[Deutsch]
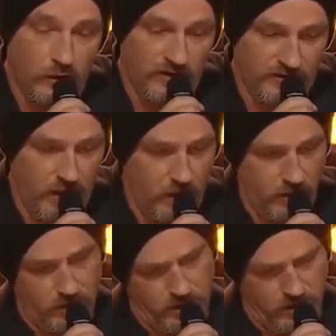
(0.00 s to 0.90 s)
Oder
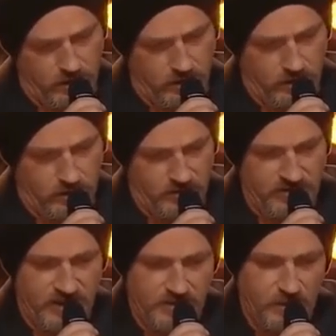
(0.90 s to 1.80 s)
Frauen.
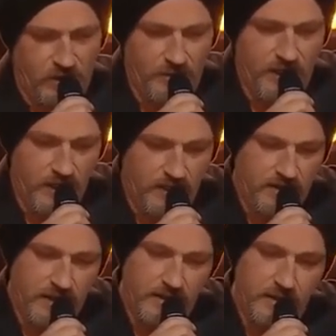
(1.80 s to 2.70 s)
Bis jetzt bin auch immer
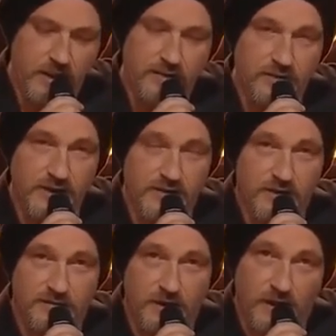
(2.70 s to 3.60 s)
ich derjenige
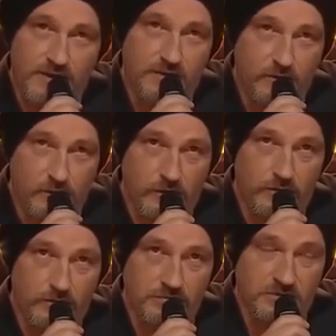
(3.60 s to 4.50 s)
gewesen, der verlassen
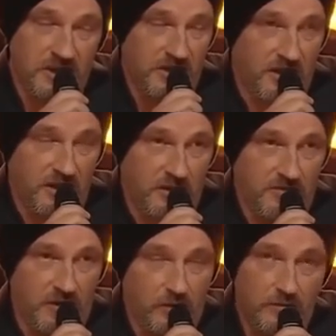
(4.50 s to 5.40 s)
wurde. Keine
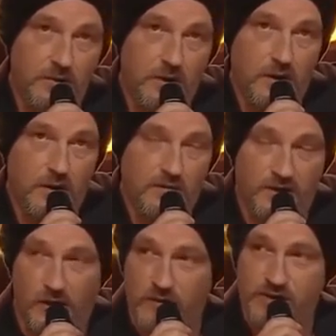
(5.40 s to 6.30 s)
Ahnung warum.
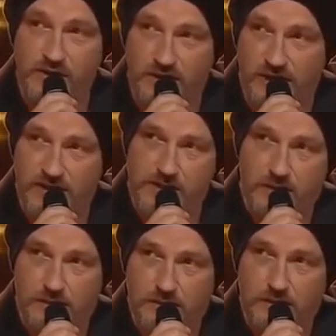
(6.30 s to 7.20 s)
Frauen sind ein
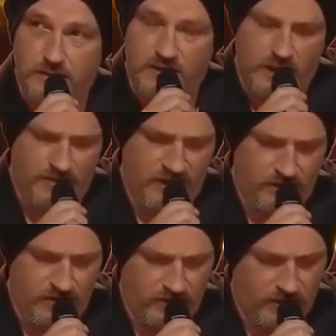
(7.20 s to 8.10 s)
Rätsel.
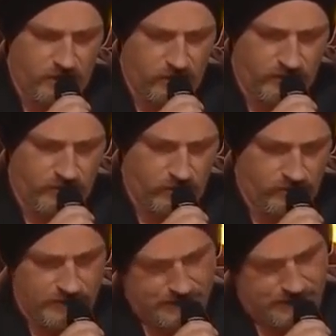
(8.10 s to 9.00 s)
Dabei bin ich ein guter
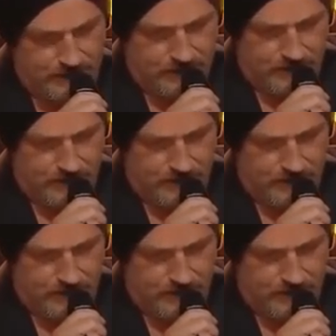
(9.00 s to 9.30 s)
Typ.